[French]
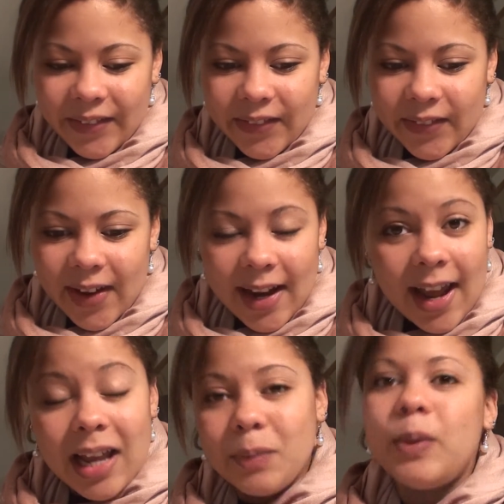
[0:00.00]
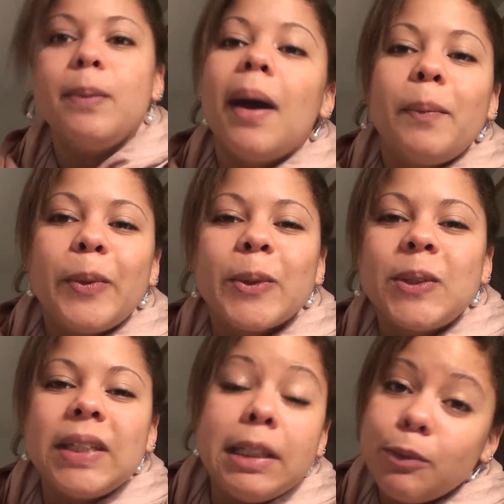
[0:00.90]
voilà, et puis bah pour
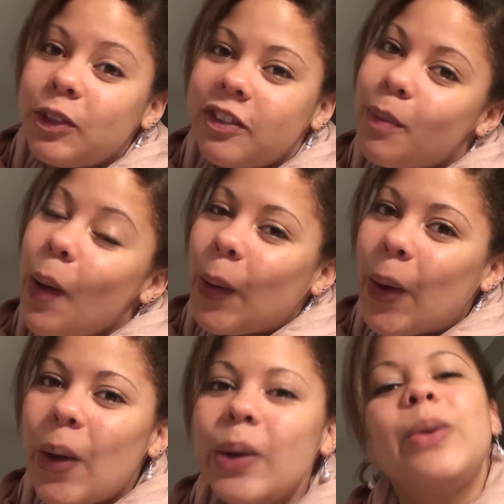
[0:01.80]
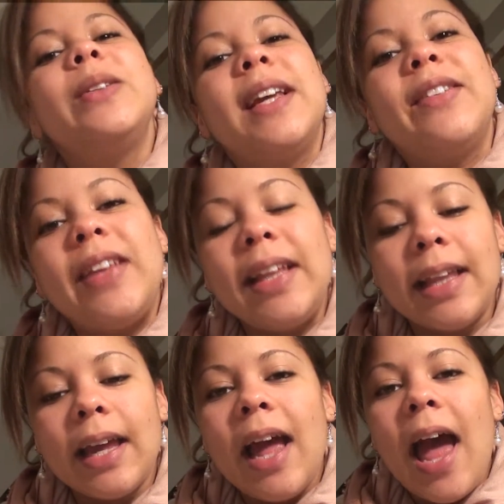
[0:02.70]
ceux qui ne me suivent pas encore, je vous
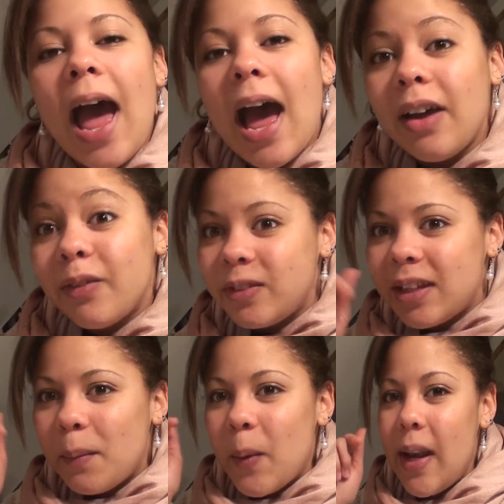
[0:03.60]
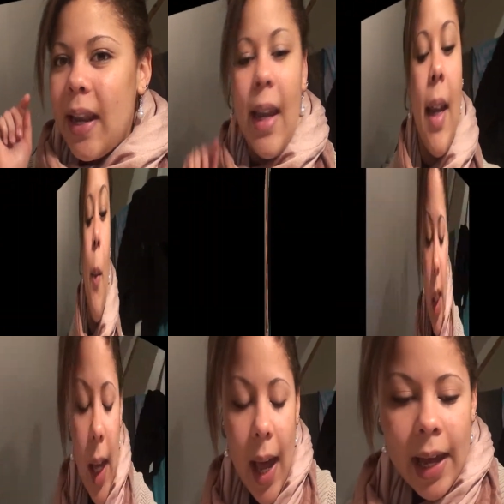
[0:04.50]
invite à vous abonner.
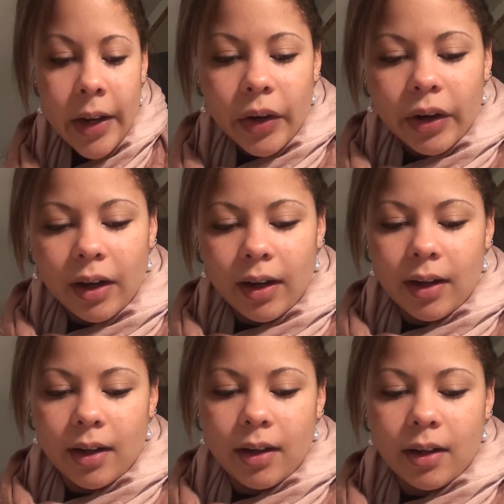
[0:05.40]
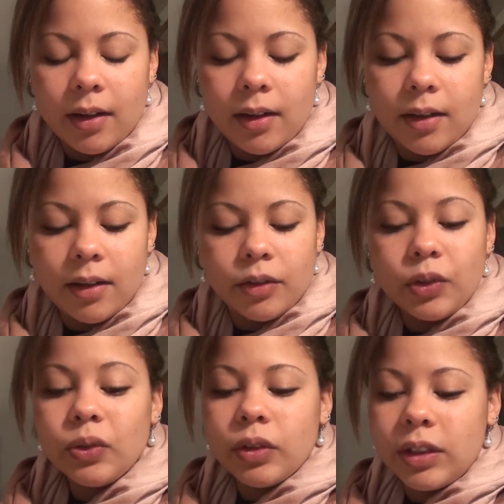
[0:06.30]
Alors, euh,
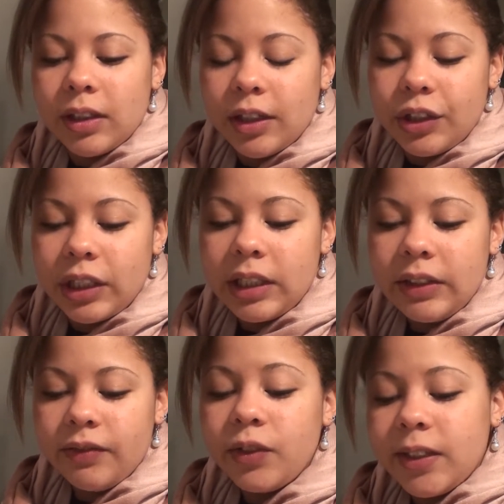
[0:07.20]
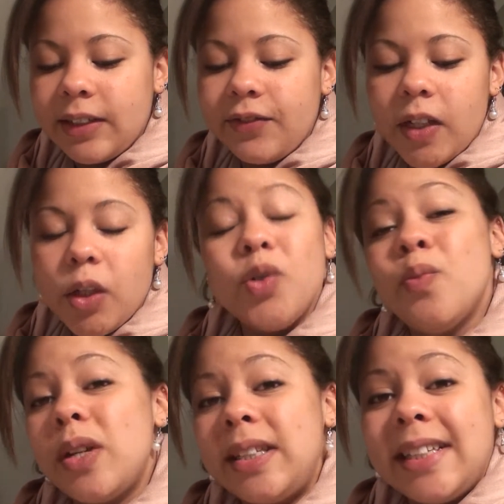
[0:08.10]
donc, je vous ai fait une
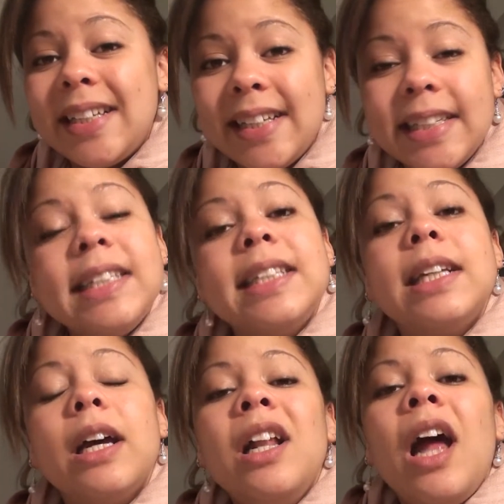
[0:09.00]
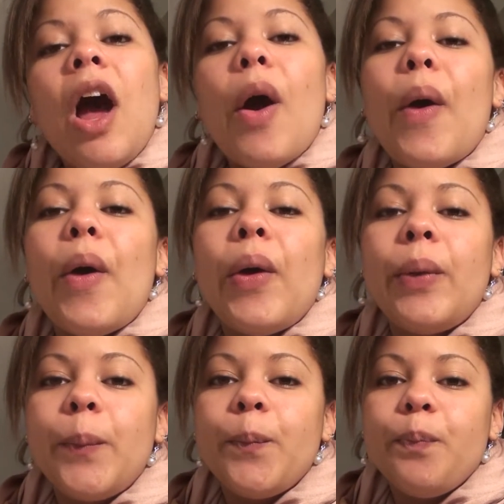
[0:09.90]
petite liste
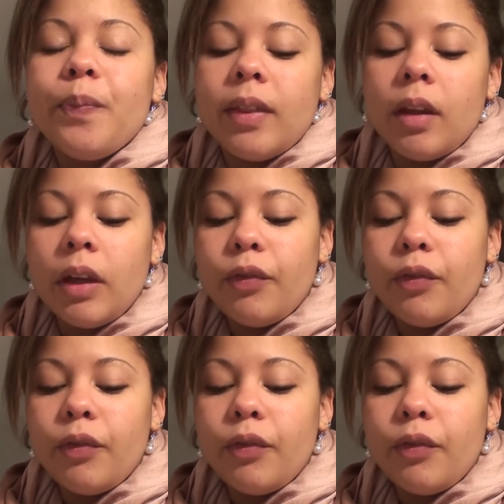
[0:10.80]
euh, des